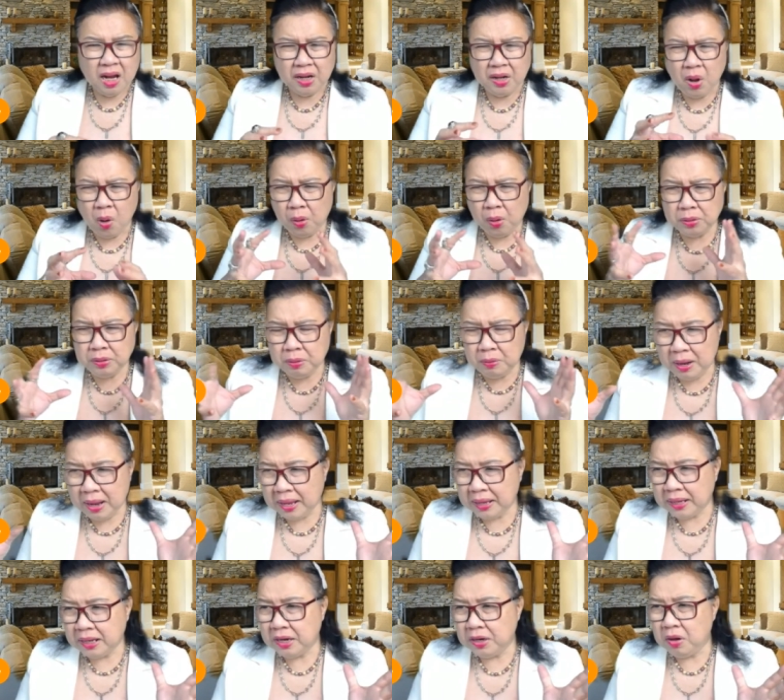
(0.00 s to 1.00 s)
นอนเท่าไหร่
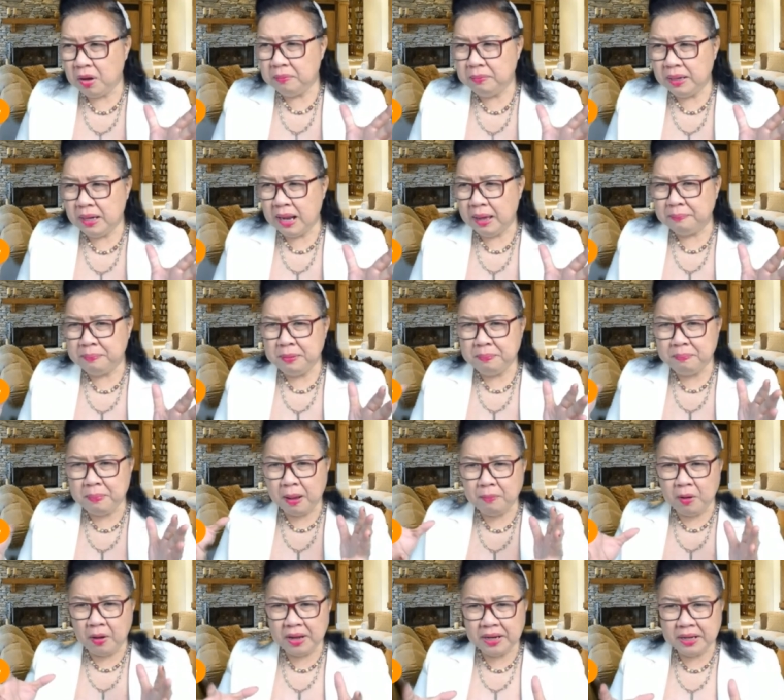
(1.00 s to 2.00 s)
ก็นอนไม่หลับพี่ปา
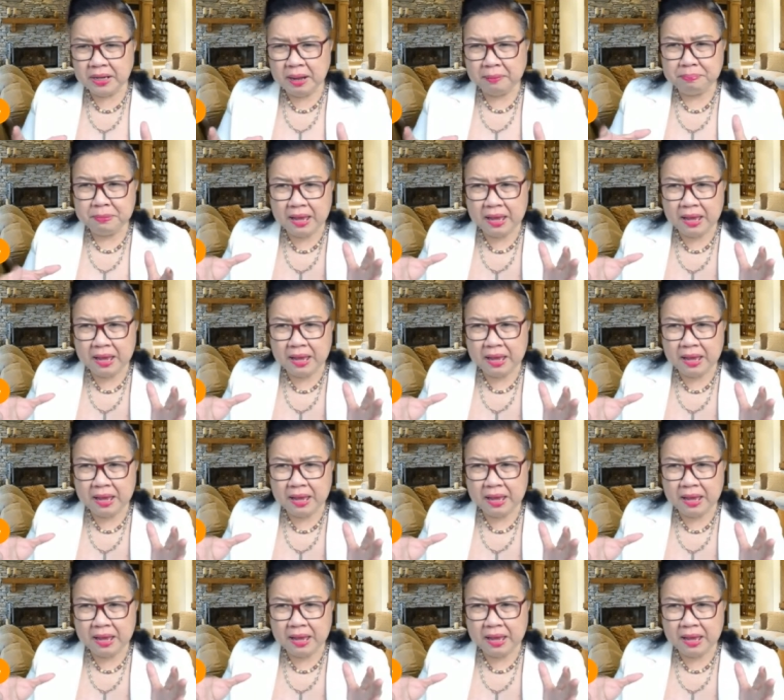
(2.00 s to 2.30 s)
บอกให้นับ